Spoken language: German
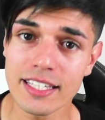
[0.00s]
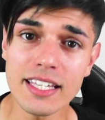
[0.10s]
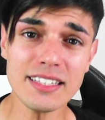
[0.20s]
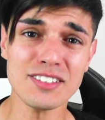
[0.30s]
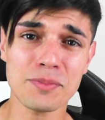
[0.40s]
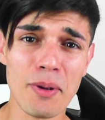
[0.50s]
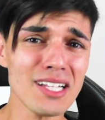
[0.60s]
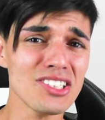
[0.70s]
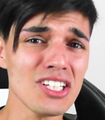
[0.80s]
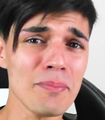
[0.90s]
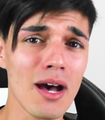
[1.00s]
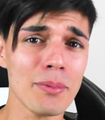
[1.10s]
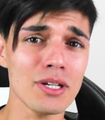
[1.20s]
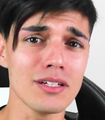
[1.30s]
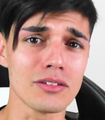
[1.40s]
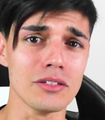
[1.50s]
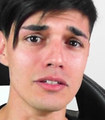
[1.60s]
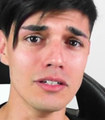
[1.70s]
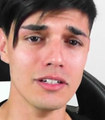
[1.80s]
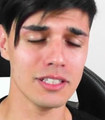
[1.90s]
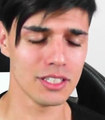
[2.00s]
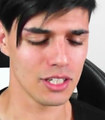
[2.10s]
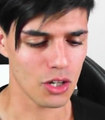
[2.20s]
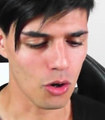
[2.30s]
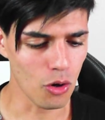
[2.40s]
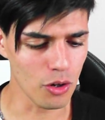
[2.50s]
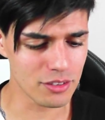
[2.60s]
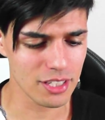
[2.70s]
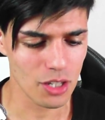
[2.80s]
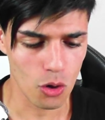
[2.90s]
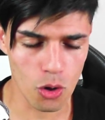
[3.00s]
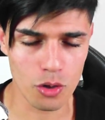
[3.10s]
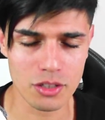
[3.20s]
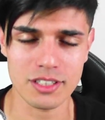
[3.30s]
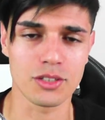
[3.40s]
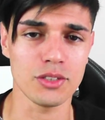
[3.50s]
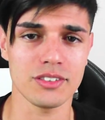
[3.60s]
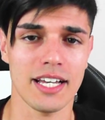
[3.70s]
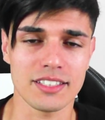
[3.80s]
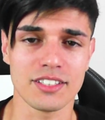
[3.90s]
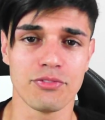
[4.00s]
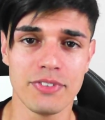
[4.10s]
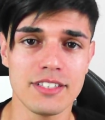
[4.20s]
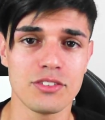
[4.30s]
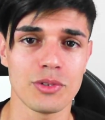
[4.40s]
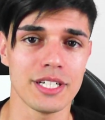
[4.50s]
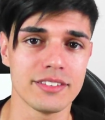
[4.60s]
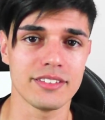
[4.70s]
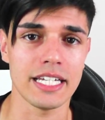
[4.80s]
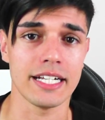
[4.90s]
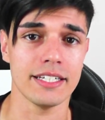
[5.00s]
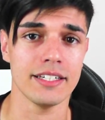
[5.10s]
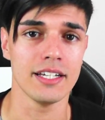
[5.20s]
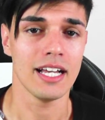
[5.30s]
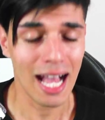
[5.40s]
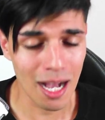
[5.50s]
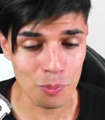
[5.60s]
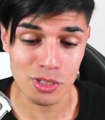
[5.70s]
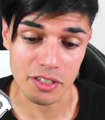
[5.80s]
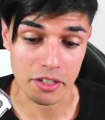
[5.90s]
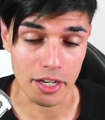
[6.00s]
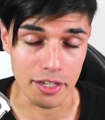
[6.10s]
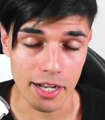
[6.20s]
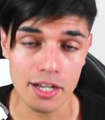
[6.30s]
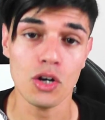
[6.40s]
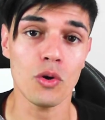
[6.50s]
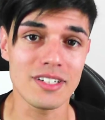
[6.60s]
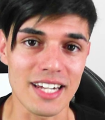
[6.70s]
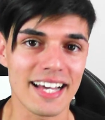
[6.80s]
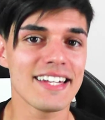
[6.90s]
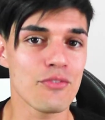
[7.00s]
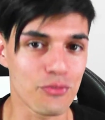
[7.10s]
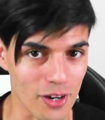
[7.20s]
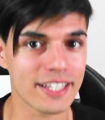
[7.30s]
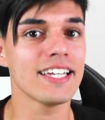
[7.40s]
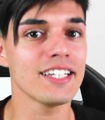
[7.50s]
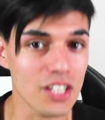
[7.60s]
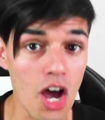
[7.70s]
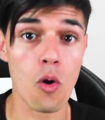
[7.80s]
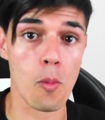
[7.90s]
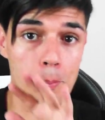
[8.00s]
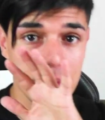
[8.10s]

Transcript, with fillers: in SpongeBob. Und ohne großartig viel zu erzählen, abonniert den Kanal und dann fucking go!